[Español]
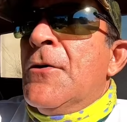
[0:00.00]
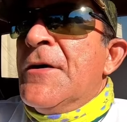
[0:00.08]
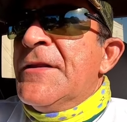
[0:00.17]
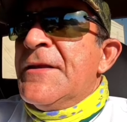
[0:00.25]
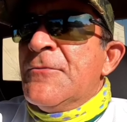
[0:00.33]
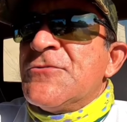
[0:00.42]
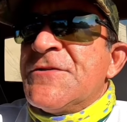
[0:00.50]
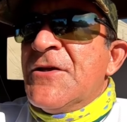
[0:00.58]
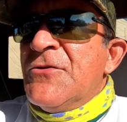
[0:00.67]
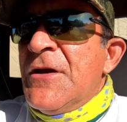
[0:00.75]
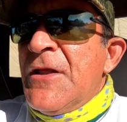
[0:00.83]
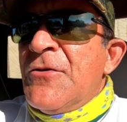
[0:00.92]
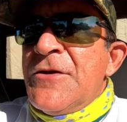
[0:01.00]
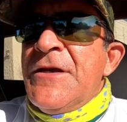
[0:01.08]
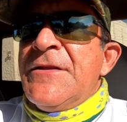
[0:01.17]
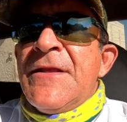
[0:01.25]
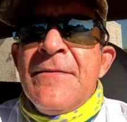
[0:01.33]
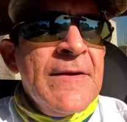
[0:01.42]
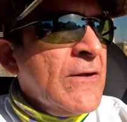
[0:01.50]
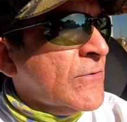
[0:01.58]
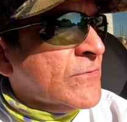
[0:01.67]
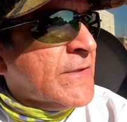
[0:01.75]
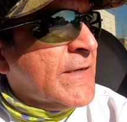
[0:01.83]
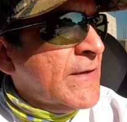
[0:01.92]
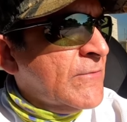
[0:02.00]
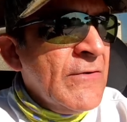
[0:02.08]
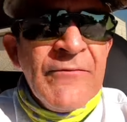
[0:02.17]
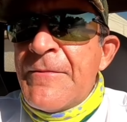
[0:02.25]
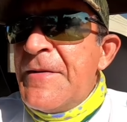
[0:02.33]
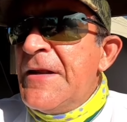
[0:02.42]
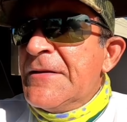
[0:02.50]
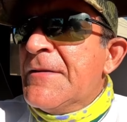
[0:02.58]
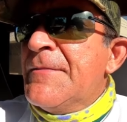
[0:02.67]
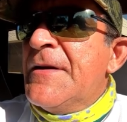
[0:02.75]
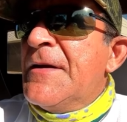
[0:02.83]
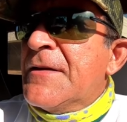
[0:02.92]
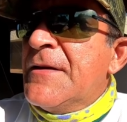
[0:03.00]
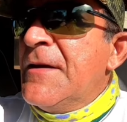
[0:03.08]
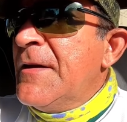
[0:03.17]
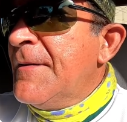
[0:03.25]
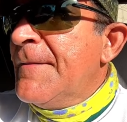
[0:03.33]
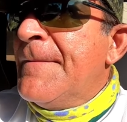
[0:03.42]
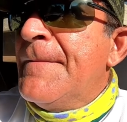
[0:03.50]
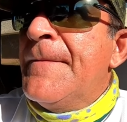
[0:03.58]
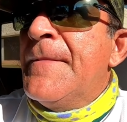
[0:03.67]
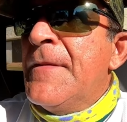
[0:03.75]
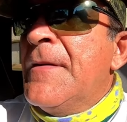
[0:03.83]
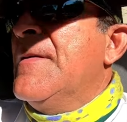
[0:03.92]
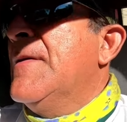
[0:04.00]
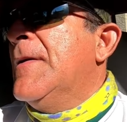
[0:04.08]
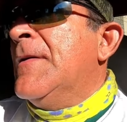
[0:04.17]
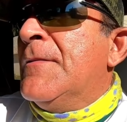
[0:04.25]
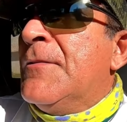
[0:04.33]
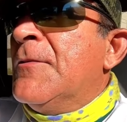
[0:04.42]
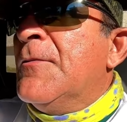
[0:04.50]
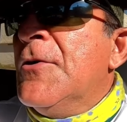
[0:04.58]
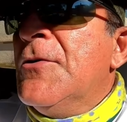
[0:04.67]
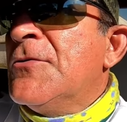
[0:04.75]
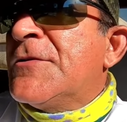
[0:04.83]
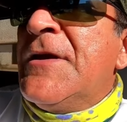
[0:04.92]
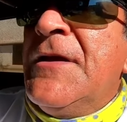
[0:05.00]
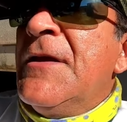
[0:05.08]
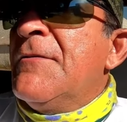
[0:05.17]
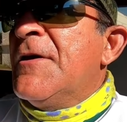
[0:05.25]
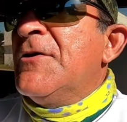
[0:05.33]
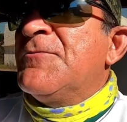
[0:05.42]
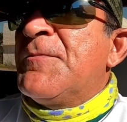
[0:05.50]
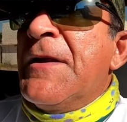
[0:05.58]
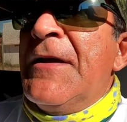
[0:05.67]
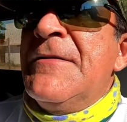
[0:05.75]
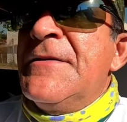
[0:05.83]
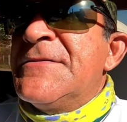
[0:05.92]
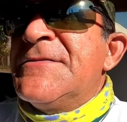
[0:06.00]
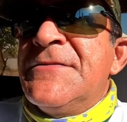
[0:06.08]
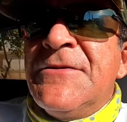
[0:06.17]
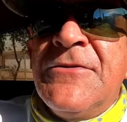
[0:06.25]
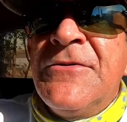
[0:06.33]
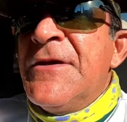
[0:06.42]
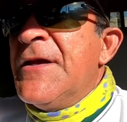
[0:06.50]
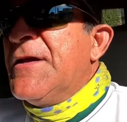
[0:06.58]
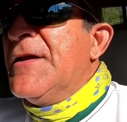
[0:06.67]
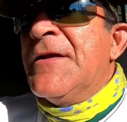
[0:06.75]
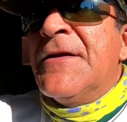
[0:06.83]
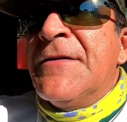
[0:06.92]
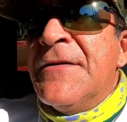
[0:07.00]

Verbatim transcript: Ahorita buscando a la doñita me encontré una familia también aquí. Pues muy nutrida, varios plebes. Yo dije,